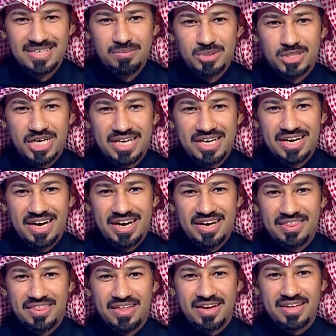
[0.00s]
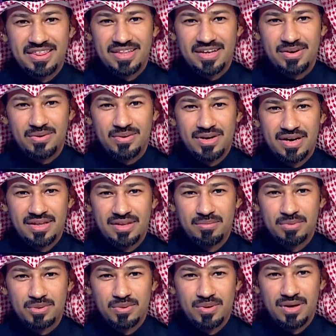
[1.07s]
مشاهدينا الحديث اكثر حول هذه
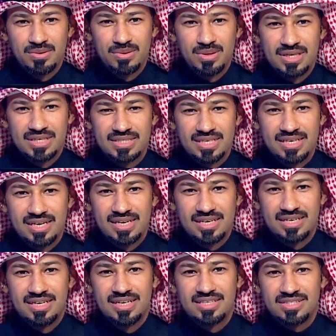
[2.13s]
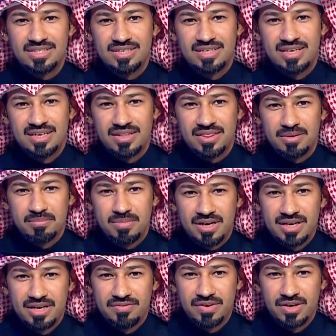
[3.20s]
البطوله والاستعداد له يسعدنا ان ينضم
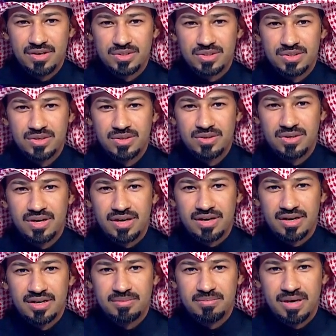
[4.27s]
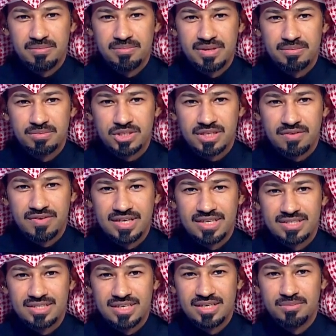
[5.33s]
معنا في الاستوديو الرائد محمد مصطفى
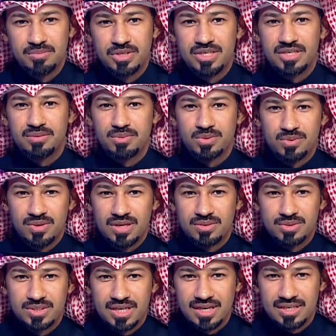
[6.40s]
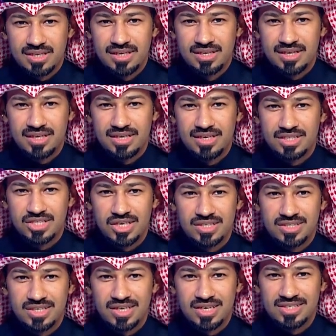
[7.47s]
السيد مدير بطوله وزاره الداخليه
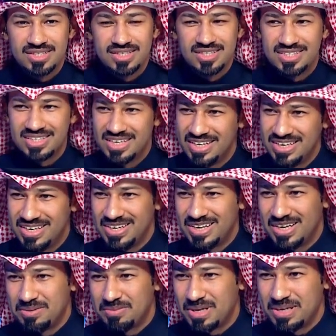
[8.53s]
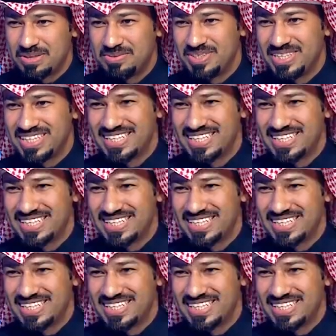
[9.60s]
تشالنجر للتنس يا هلا مرحبا فيك